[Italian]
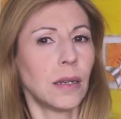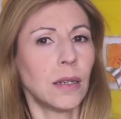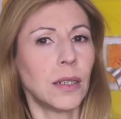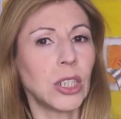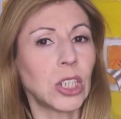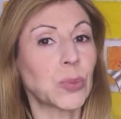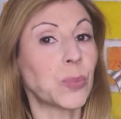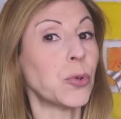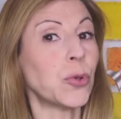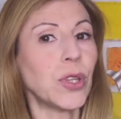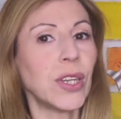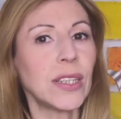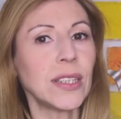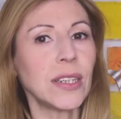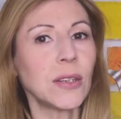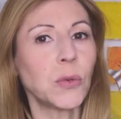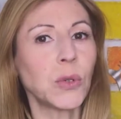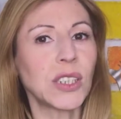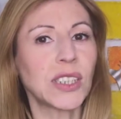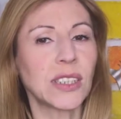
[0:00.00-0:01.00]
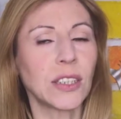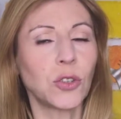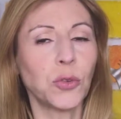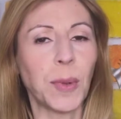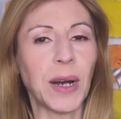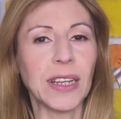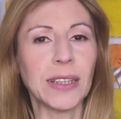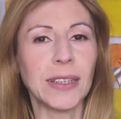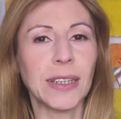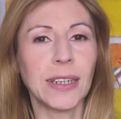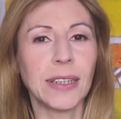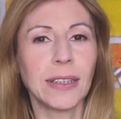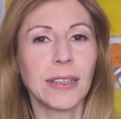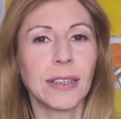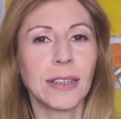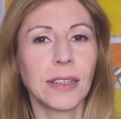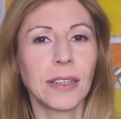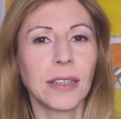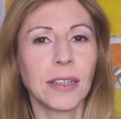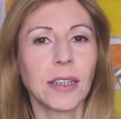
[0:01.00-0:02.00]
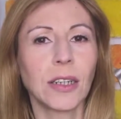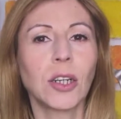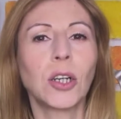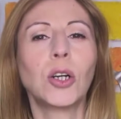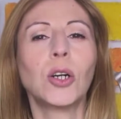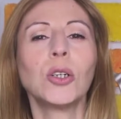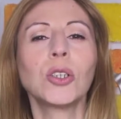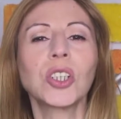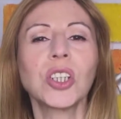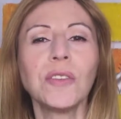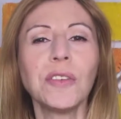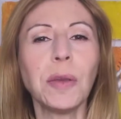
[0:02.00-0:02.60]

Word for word: Rispondete a questa domanda. Cosa